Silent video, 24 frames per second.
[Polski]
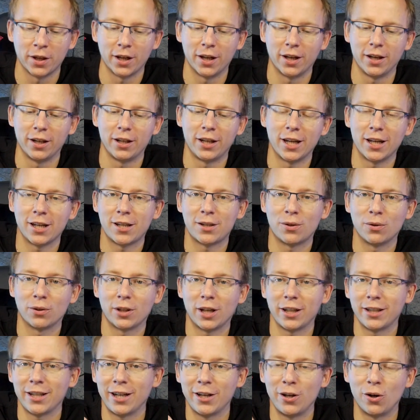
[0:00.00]
jest
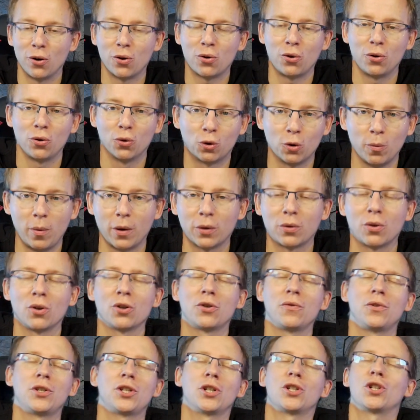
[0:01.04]
tutaj na oko YouTube'a, który
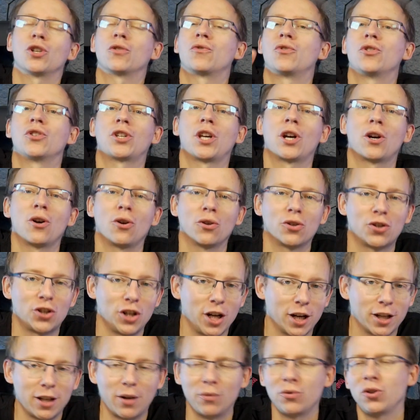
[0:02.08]
oczywiście się od wszystkiego
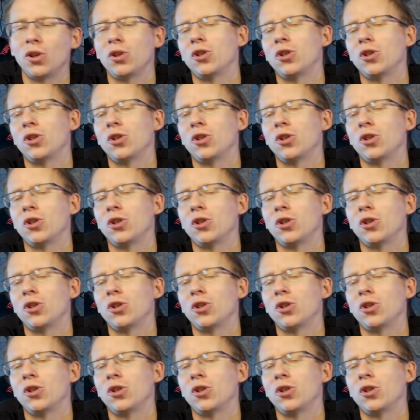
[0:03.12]
odżegnał. Nie,